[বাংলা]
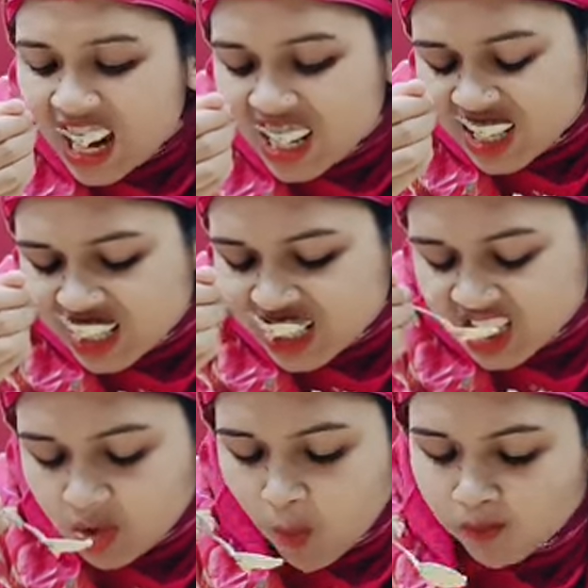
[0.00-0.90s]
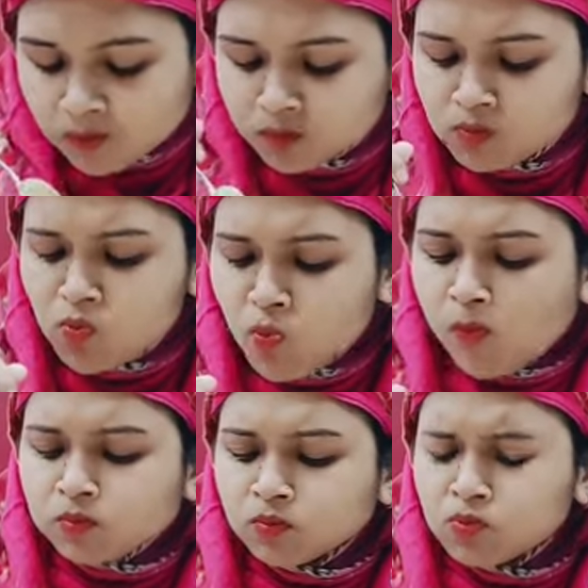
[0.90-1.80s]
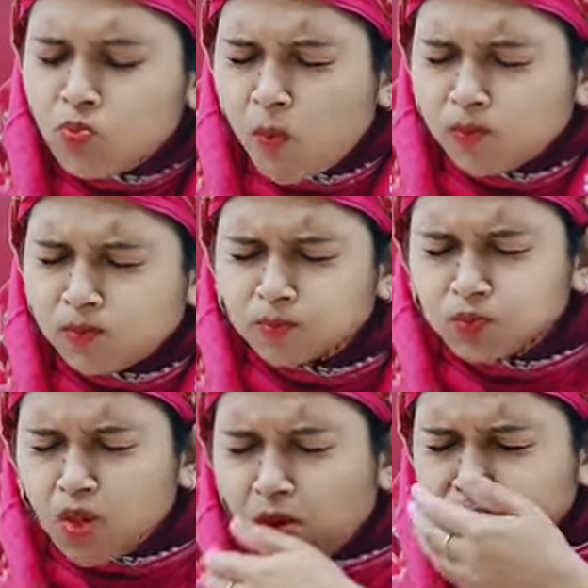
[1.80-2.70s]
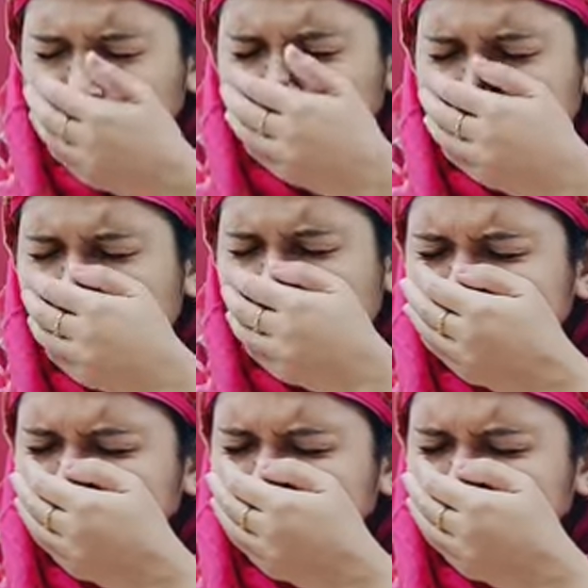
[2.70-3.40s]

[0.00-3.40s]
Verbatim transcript: এই জন্যই পরাণে যা চায় তাই খাতি হবে বুঝছেন